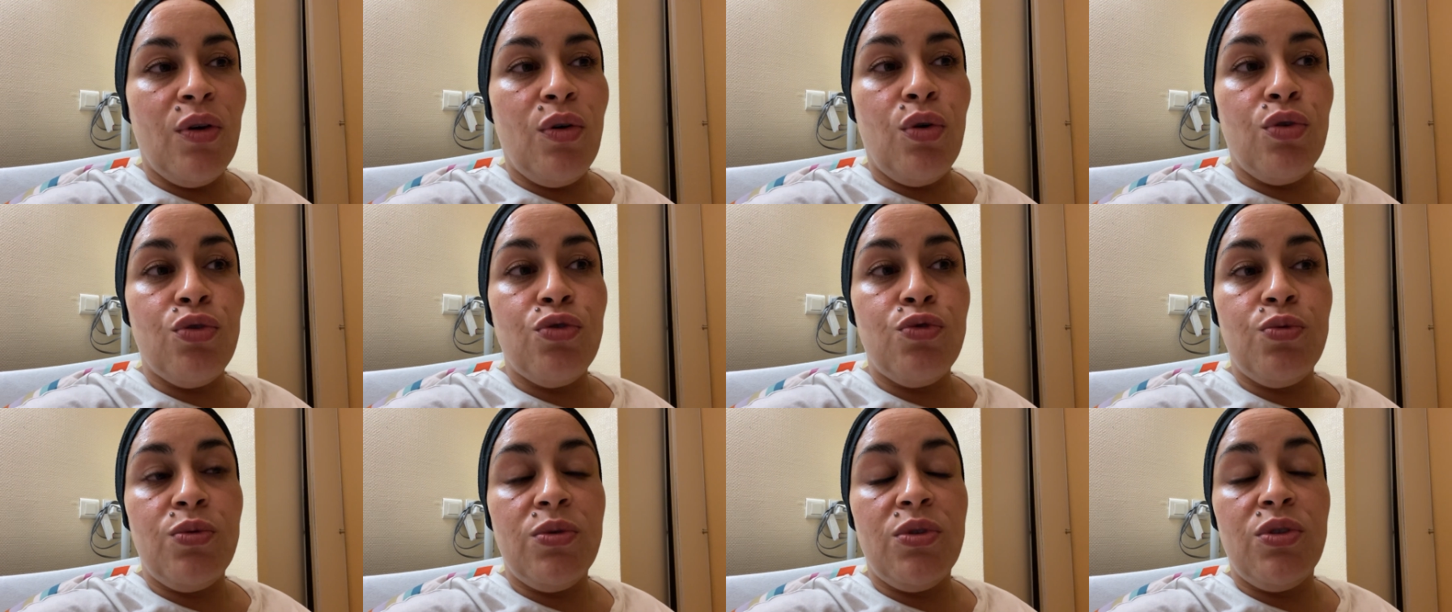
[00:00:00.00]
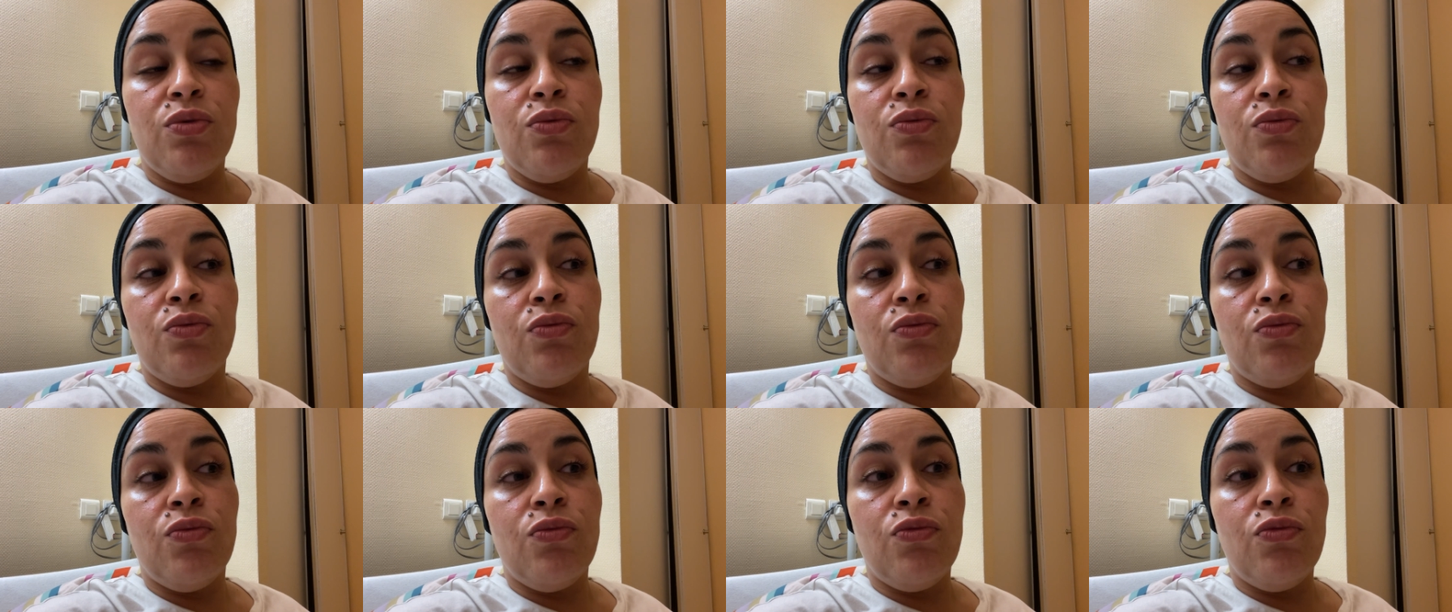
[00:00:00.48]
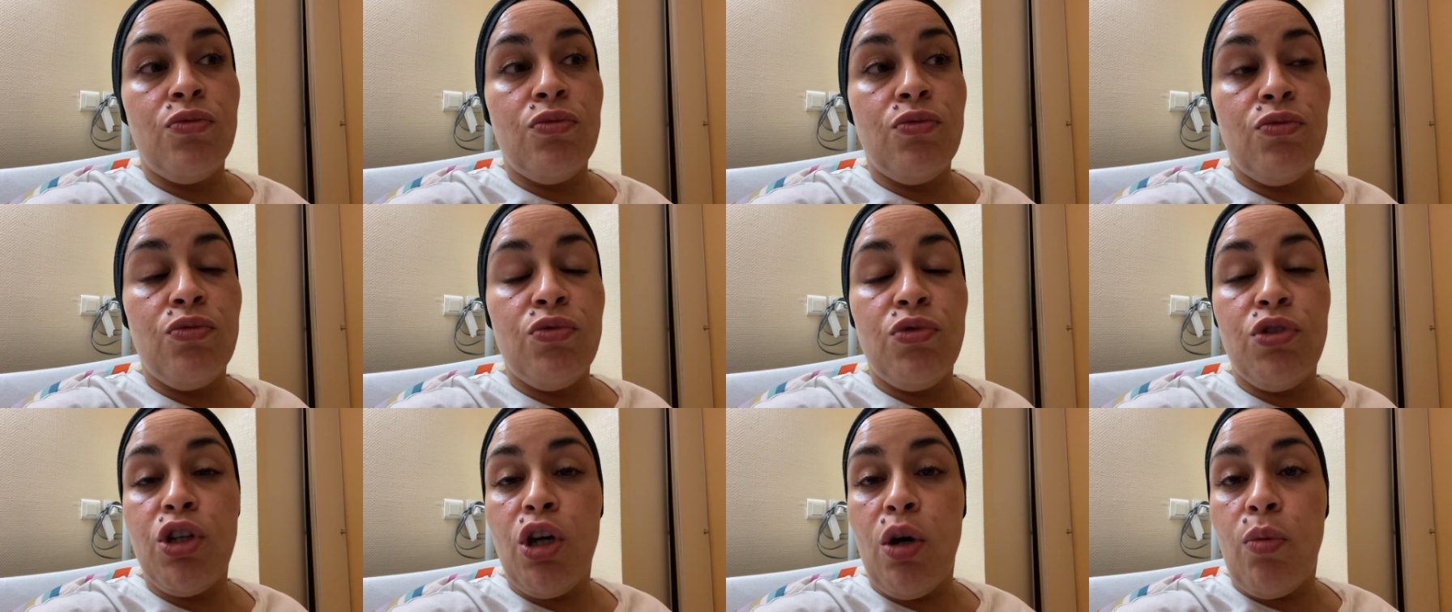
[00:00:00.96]
Ensuite,
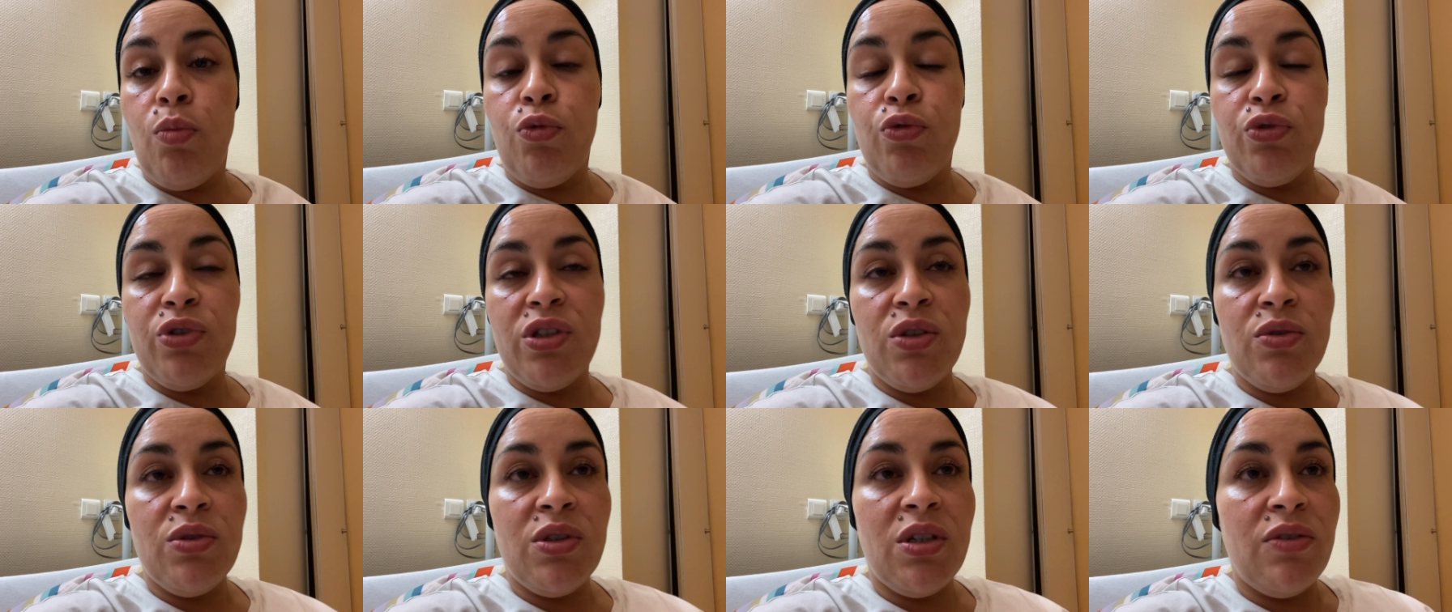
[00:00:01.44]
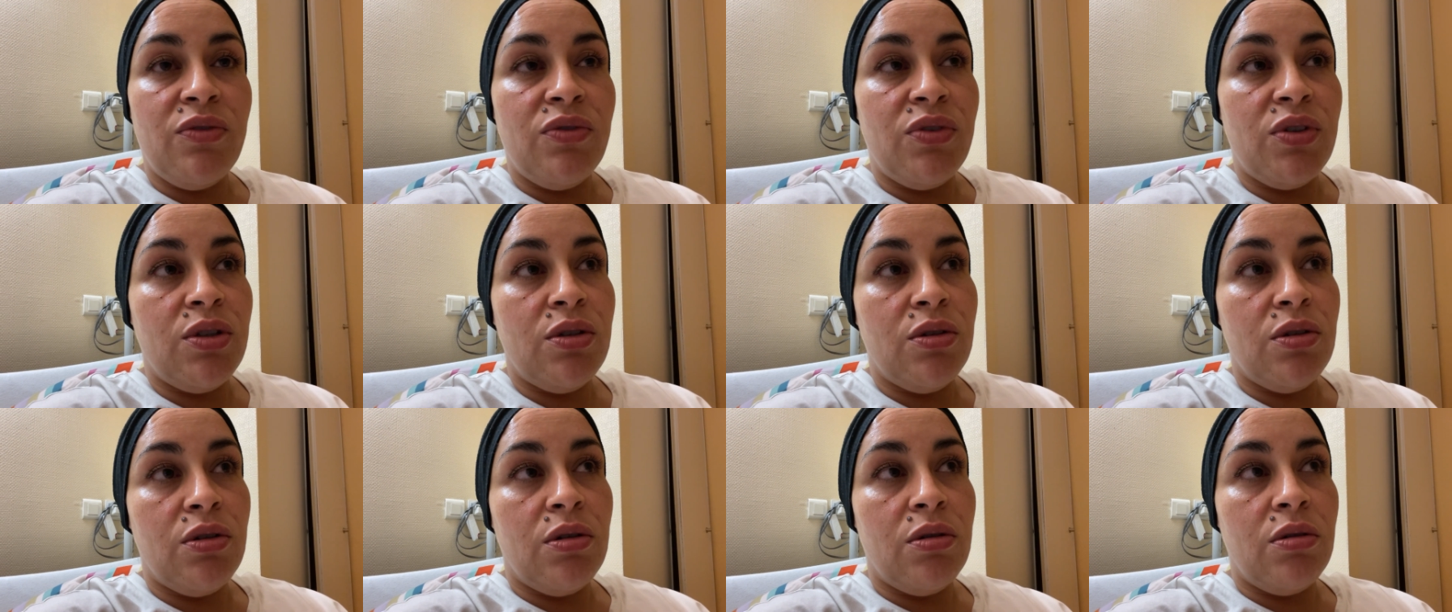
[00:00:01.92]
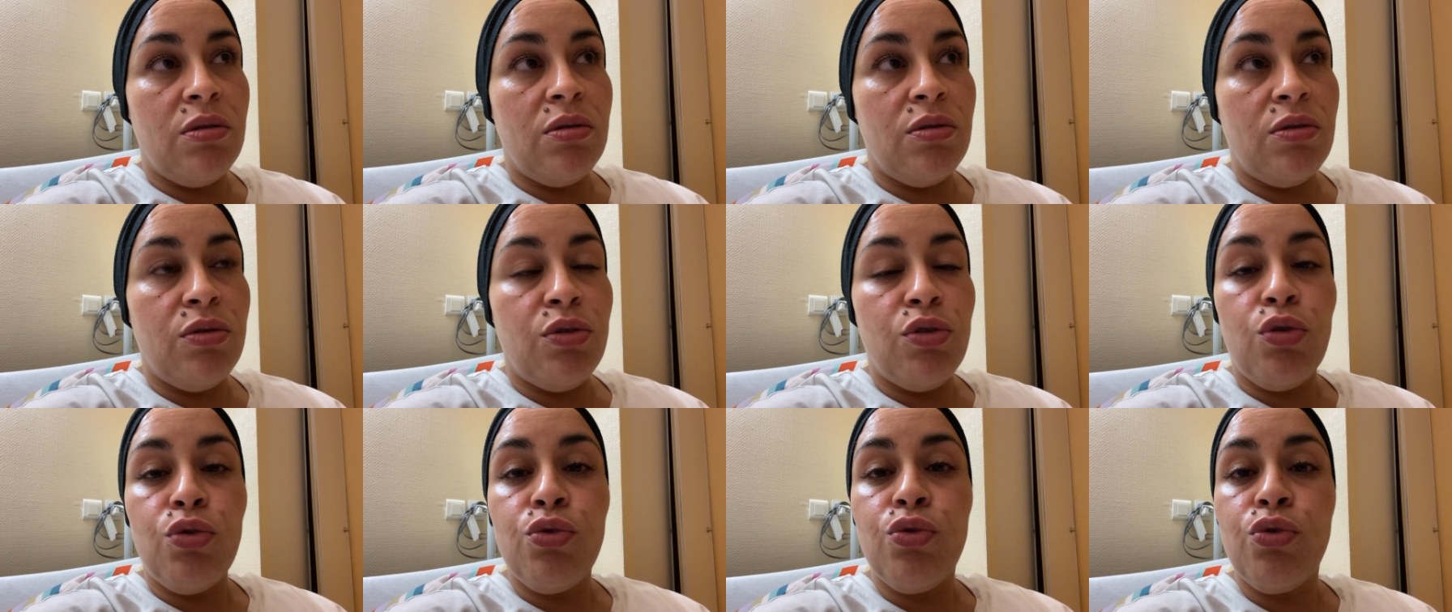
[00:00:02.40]
on, est remonté. On avait
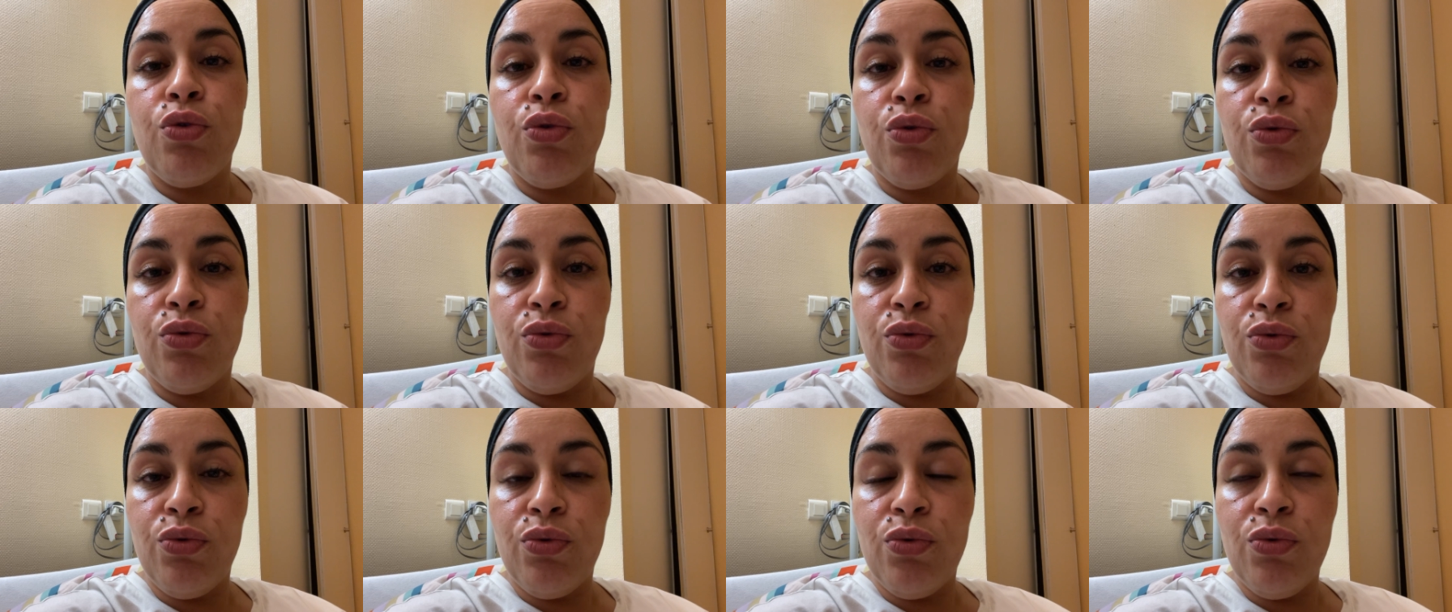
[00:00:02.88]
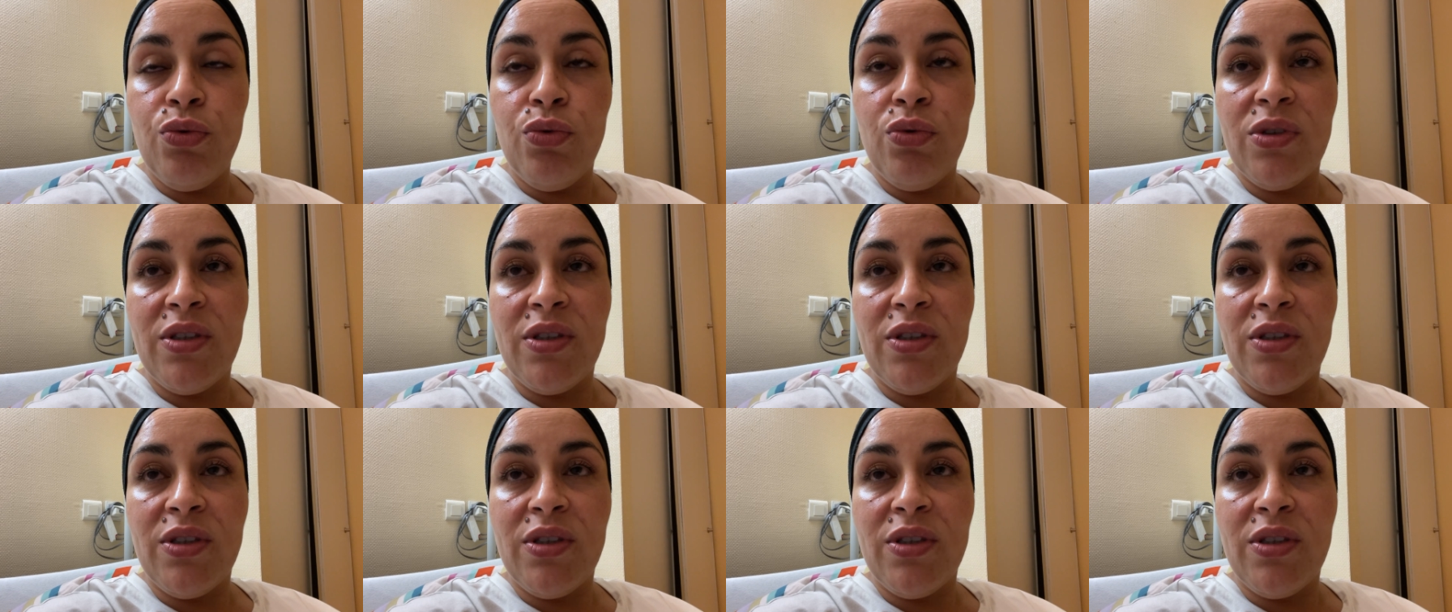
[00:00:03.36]
un, entre-deux.